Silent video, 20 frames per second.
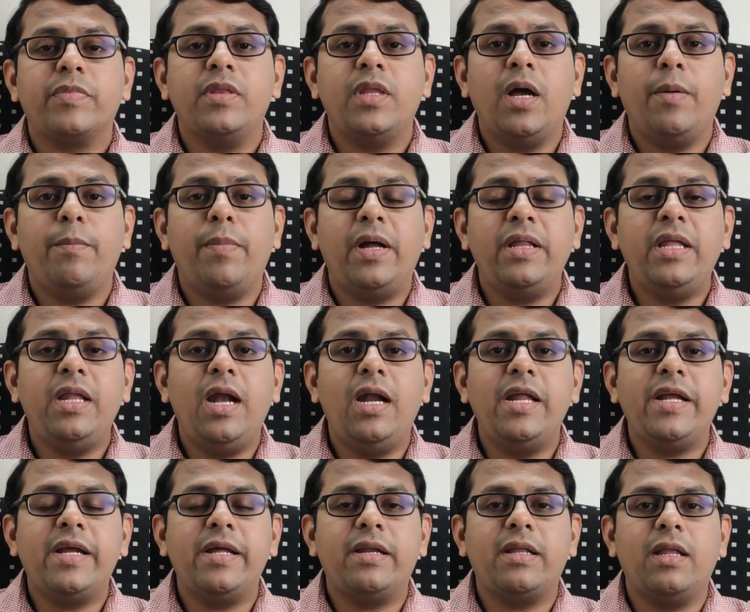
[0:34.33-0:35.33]
நான் பதில்
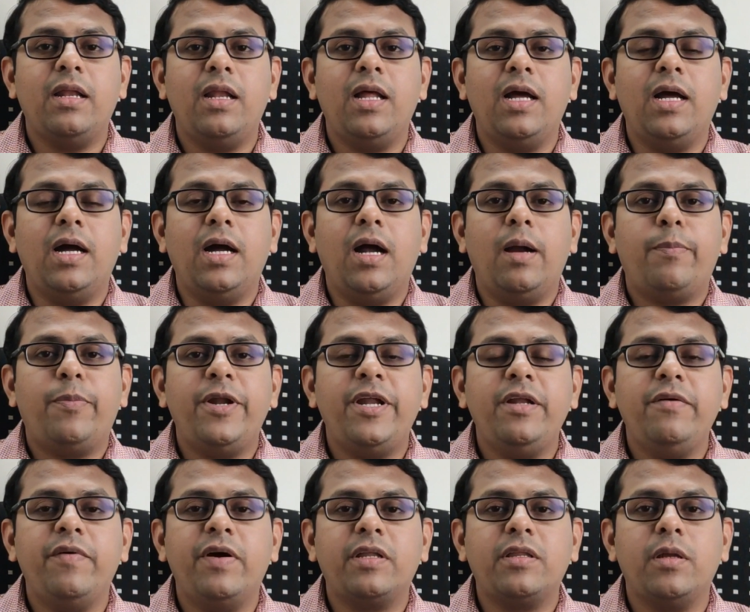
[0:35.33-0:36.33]
அளிக்கிறது இல்ல
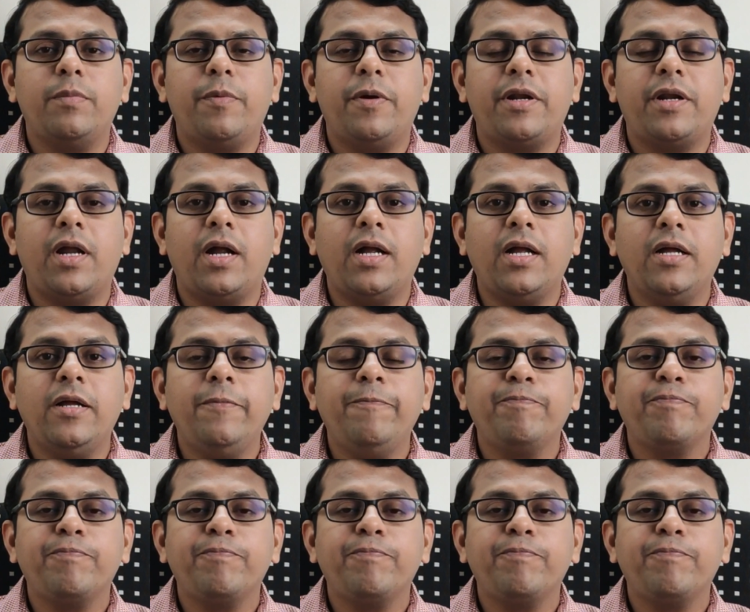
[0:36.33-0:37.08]
அப்படின்னு வருத்தப்படுறாங்க